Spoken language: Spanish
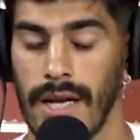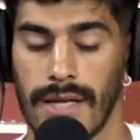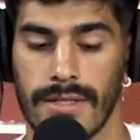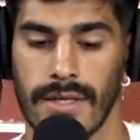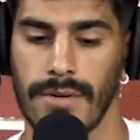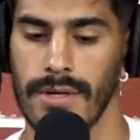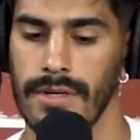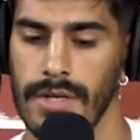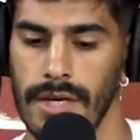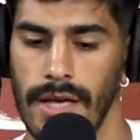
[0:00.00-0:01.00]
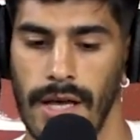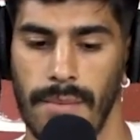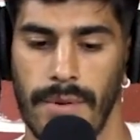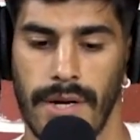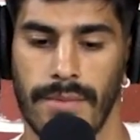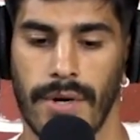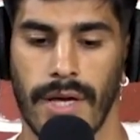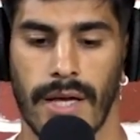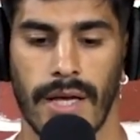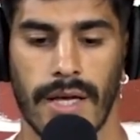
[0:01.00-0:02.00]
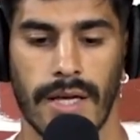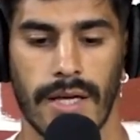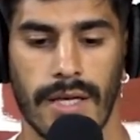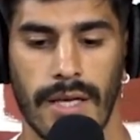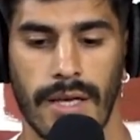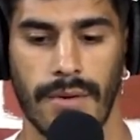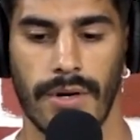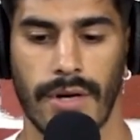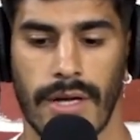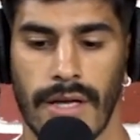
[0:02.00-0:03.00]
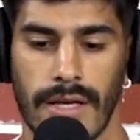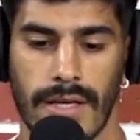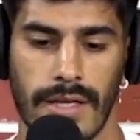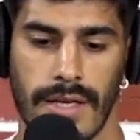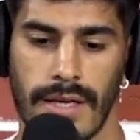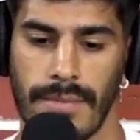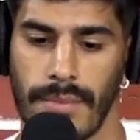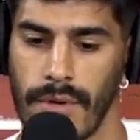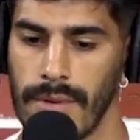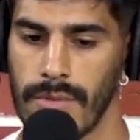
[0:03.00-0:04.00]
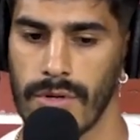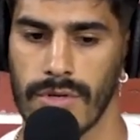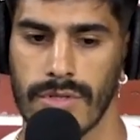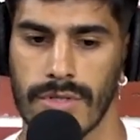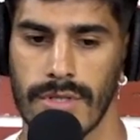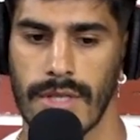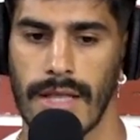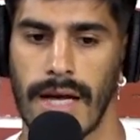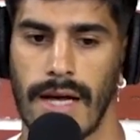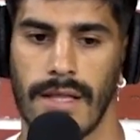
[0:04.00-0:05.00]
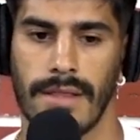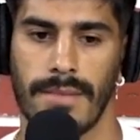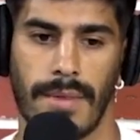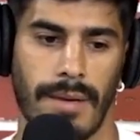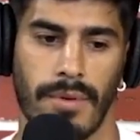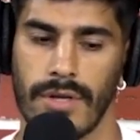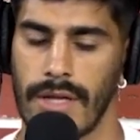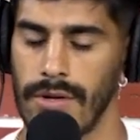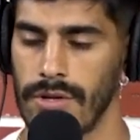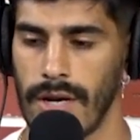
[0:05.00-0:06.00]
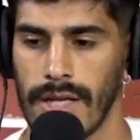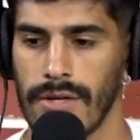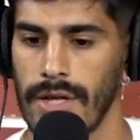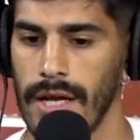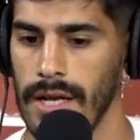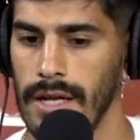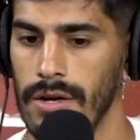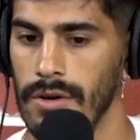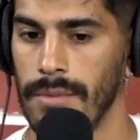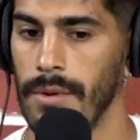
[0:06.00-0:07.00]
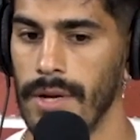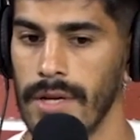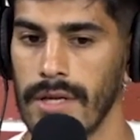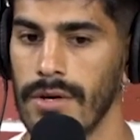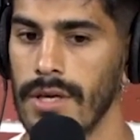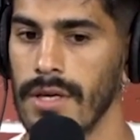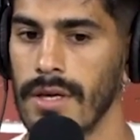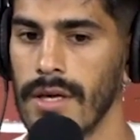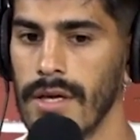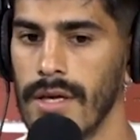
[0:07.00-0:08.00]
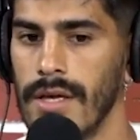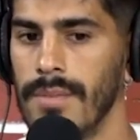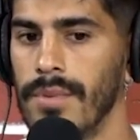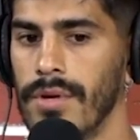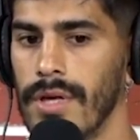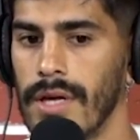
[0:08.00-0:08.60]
Así que bueno, esperemos que bueno, que, que podamos aportar nuestro granito de arena de lo que hemos venido y, poder